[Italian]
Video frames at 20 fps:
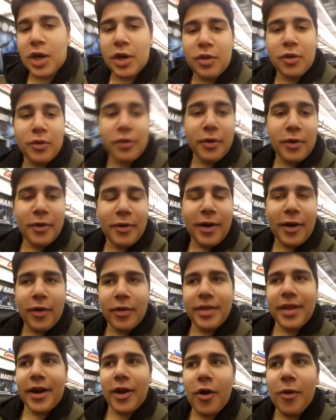certo, non è una
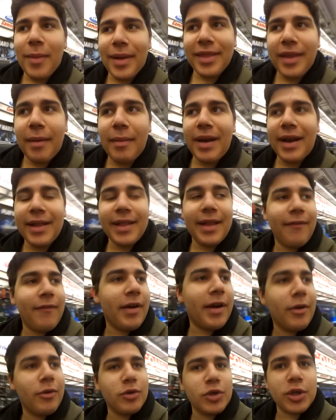cosa raccomandabile da
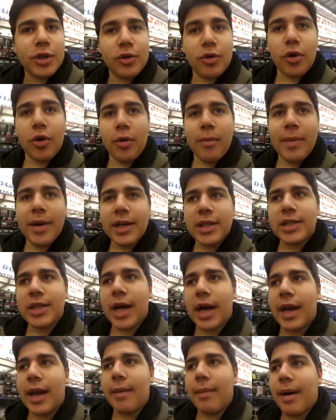fare in un centro
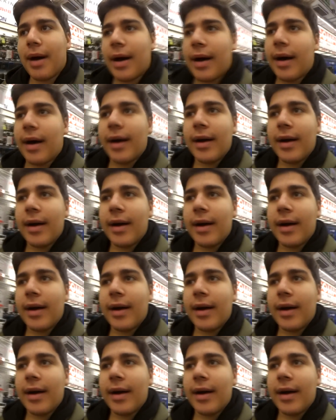commerciale, ma